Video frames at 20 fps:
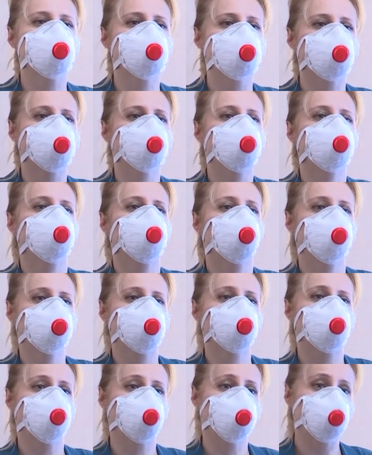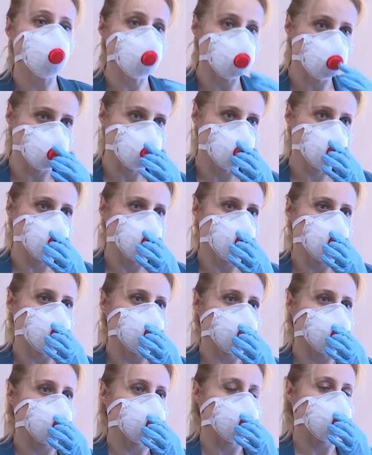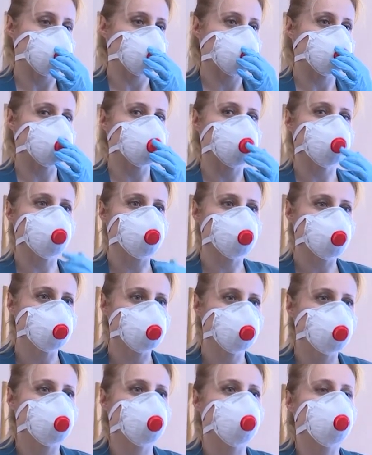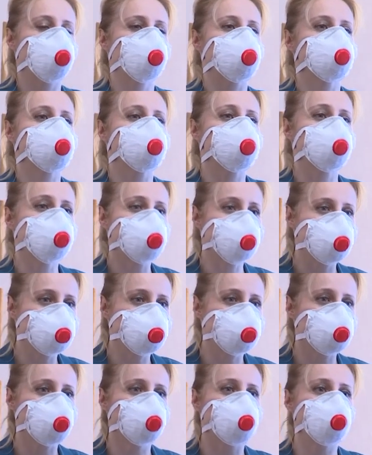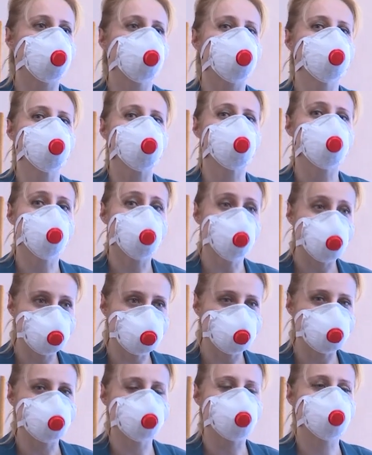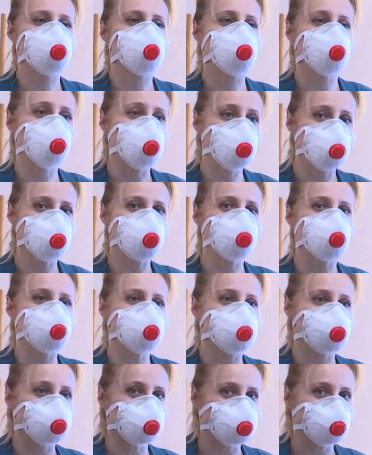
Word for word: Светлой вам дороги. Сейчас звучит последний прощальный школьный